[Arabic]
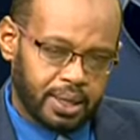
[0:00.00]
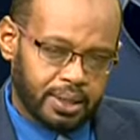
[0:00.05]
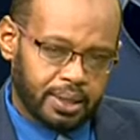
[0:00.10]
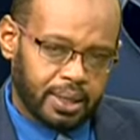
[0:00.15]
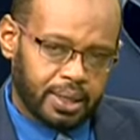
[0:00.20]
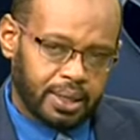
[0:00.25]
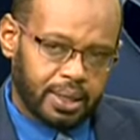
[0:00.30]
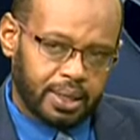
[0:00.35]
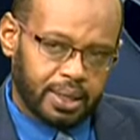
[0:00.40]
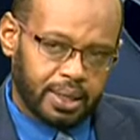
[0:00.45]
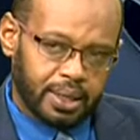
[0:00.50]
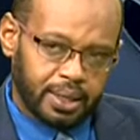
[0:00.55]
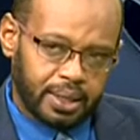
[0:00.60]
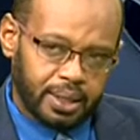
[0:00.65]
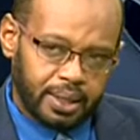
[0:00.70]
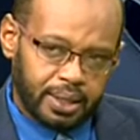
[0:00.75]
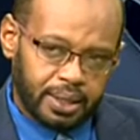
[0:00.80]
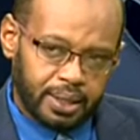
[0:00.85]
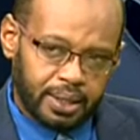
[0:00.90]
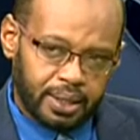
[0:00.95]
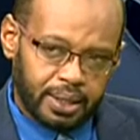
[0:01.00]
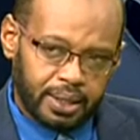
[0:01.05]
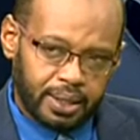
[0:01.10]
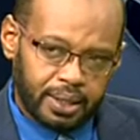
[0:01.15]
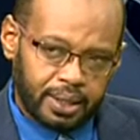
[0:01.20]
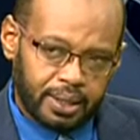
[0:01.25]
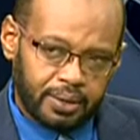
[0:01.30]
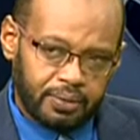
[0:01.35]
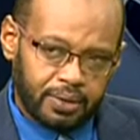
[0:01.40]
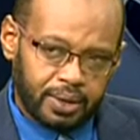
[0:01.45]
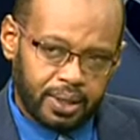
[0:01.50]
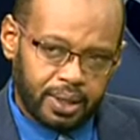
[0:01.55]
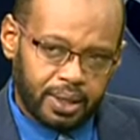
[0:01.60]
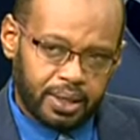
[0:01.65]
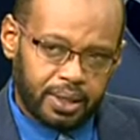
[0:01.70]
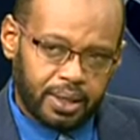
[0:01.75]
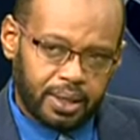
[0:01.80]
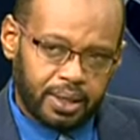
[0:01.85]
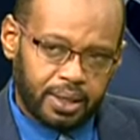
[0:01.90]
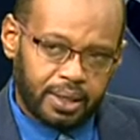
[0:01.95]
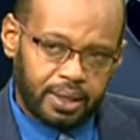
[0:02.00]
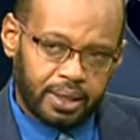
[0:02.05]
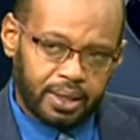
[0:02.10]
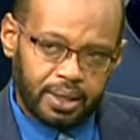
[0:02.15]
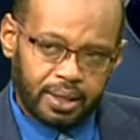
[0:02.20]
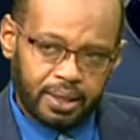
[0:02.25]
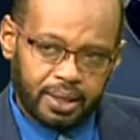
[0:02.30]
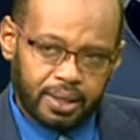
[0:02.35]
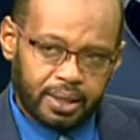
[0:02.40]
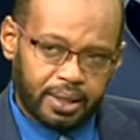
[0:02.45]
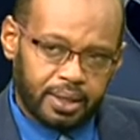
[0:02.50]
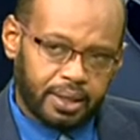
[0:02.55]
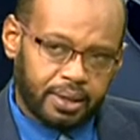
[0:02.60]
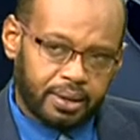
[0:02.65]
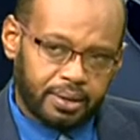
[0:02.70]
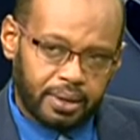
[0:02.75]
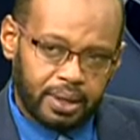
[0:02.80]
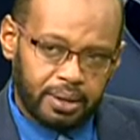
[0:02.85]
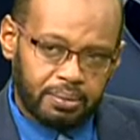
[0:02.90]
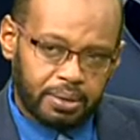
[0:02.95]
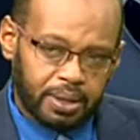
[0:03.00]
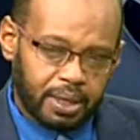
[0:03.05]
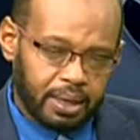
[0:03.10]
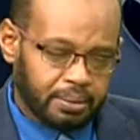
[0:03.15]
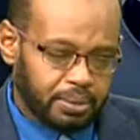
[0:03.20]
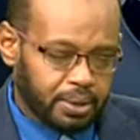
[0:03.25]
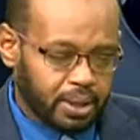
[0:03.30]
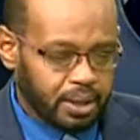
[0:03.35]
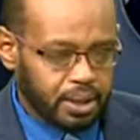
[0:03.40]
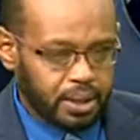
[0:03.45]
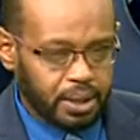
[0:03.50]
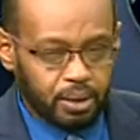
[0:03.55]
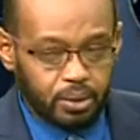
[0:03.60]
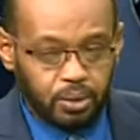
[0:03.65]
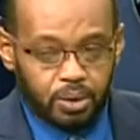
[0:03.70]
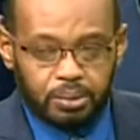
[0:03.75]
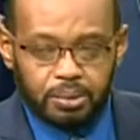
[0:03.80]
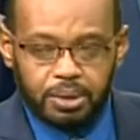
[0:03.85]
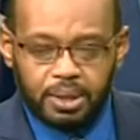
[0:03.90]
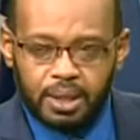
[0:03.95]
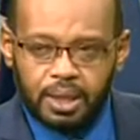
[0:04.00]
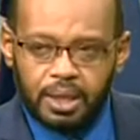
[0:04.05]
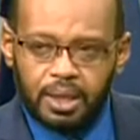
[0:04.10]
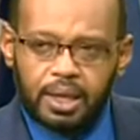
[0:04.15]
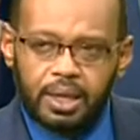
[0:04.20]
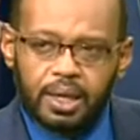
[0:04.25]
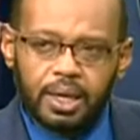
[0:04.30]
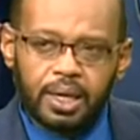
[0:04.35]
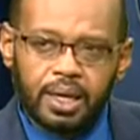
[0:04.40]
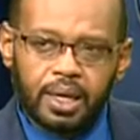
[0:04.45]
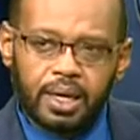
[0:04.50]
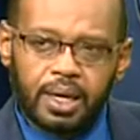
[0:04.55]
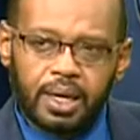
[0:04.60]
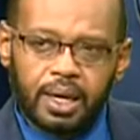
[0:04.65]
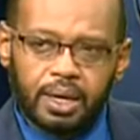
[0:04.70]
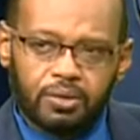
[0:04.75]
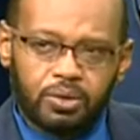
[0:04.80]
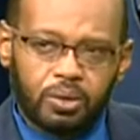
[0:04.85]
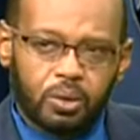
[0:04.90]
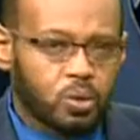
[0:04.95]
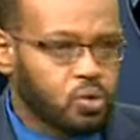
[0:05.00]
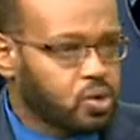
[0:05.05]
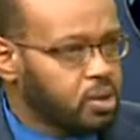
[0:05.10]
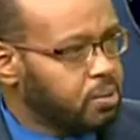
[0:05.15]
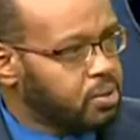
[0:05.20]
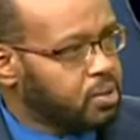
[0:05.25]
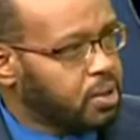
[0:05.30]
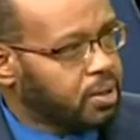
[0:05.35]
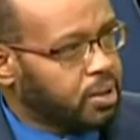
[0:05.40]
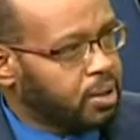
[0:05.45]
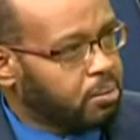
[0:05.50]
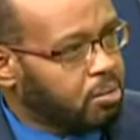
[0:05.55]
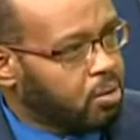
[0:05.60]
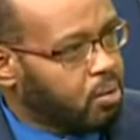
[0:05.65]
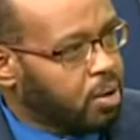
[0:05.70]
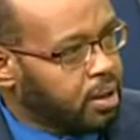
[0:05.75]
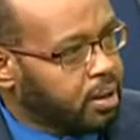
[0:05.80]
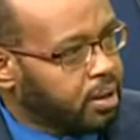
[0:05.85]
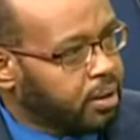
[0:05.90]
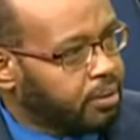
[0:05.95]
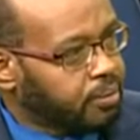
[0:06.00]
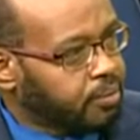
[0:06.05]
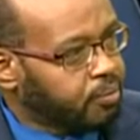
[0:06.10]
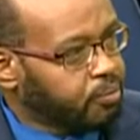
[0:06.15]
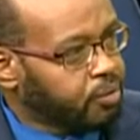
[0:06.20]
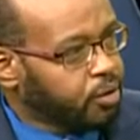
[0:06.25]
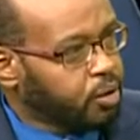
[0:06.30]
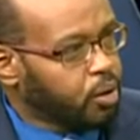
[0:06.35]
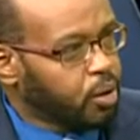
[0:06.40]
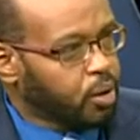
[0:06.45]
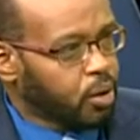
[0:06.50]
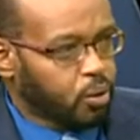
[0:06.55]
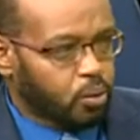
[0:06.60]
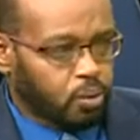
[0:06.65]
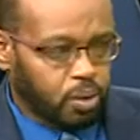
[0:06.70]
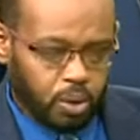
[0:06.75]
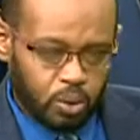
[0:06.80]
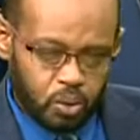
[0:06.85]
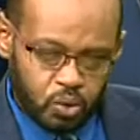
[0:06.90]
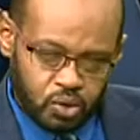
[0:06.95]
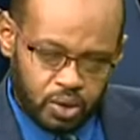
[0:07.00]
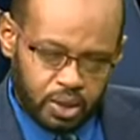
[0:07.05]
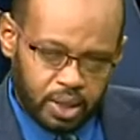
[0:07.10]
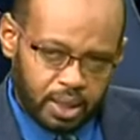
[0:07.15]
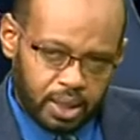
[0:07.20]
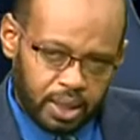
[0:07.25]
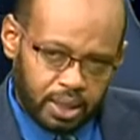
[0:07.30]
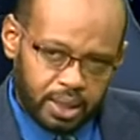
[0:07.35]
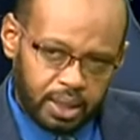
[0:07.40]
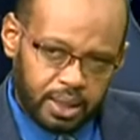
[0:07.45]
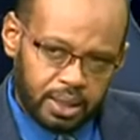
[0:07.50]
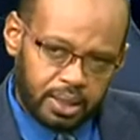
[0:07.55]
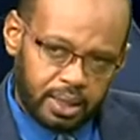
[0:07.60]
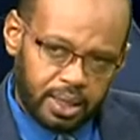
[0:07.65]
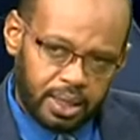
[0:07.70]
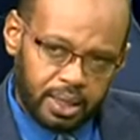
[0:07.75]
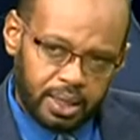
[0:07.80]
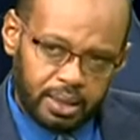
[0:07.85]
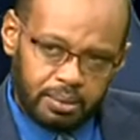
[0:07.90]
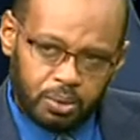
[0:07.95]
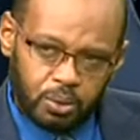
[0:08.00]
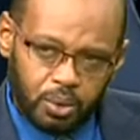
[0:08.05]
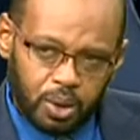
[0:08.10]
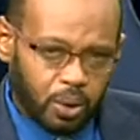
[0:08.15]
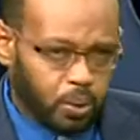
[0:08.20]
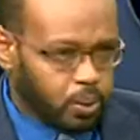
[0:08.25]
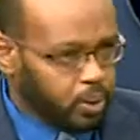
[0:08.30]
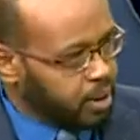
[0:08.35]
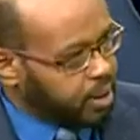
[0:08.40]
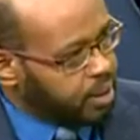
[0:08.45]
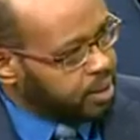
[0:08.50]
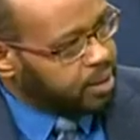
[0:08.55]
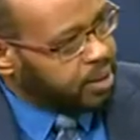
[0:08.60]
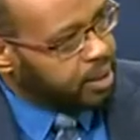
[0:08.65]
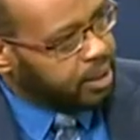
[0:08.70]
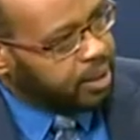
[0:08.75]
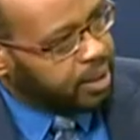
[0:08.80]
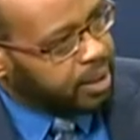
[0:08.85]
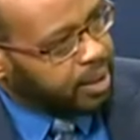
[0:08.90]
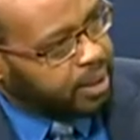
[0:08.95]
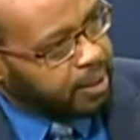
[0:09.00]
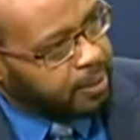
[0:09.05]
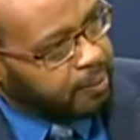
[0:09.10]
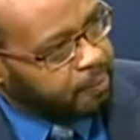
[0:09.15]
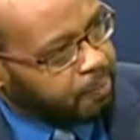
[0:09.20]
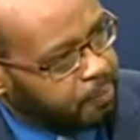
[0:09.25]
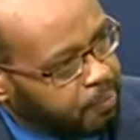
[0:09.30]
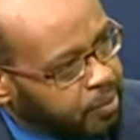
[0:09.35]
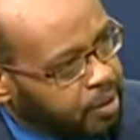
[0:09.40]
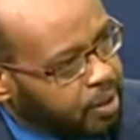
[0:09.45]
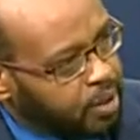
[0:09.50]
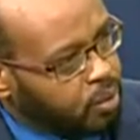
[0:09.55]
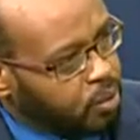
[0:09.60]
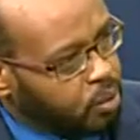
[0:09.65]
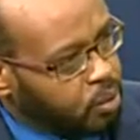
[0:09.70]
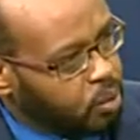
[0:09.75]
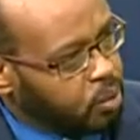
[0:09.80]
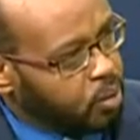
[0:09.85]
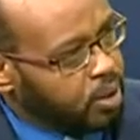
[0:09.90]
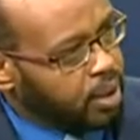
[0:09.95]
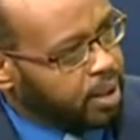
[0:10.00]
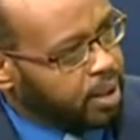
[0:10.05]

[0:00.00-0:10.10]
آه، الفريق آه، محمد حمدان دقل حميدتي في روسيا مساله الموانئ نعم وروسيا انا اعتقد انها هي بتعول كثيرا على وجودها